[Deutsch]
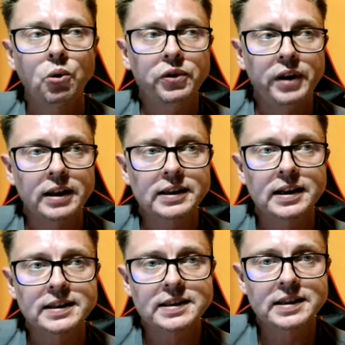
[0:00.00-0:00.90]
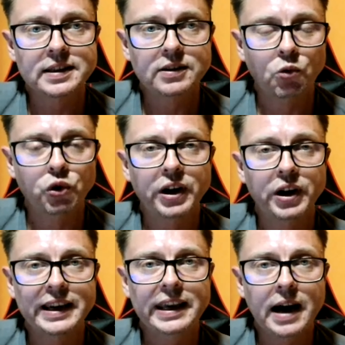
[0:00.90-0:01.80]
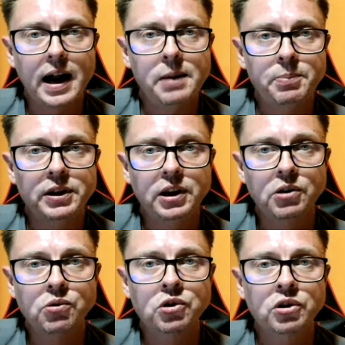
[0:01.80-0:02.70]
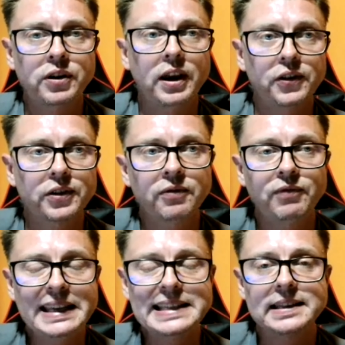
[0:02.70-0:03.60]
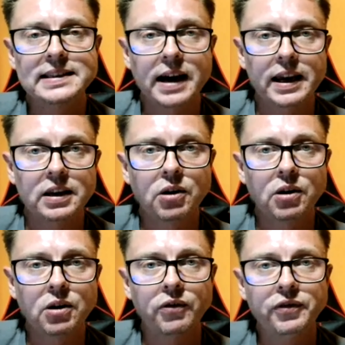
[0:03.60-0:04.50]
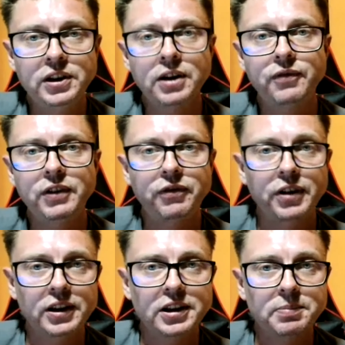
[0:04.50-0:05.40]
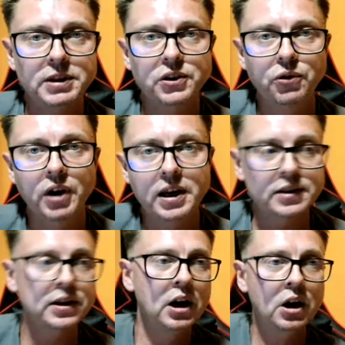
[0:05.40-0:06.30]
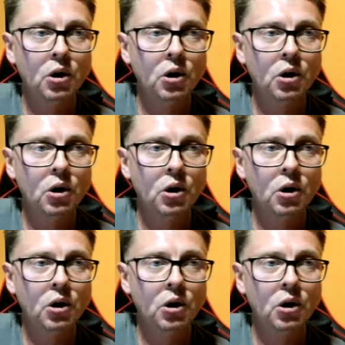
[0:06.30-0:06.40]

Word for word: Und dann kannst du unter realen Bedingungen testen, wie ist denn das Einkaufen hier, wie finde ich mich zurecht